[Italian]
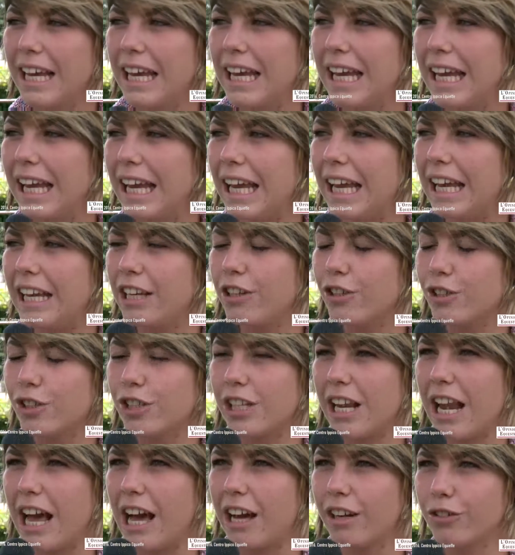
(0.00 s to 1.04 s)

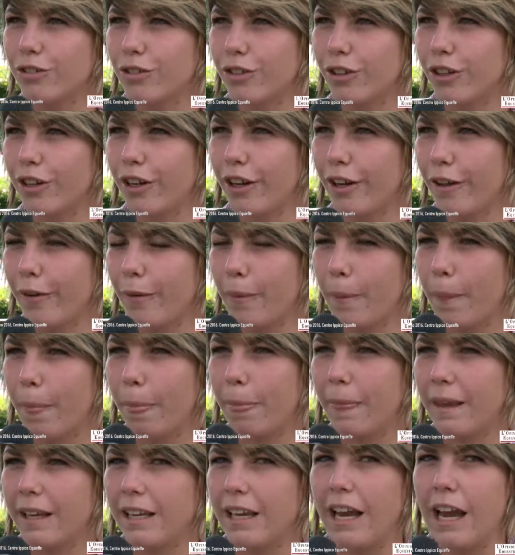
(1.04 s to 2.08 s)
Elios Larson,
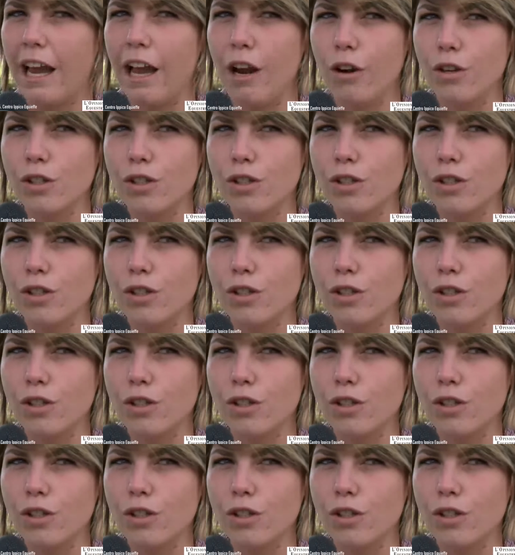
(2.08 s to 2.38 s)
che è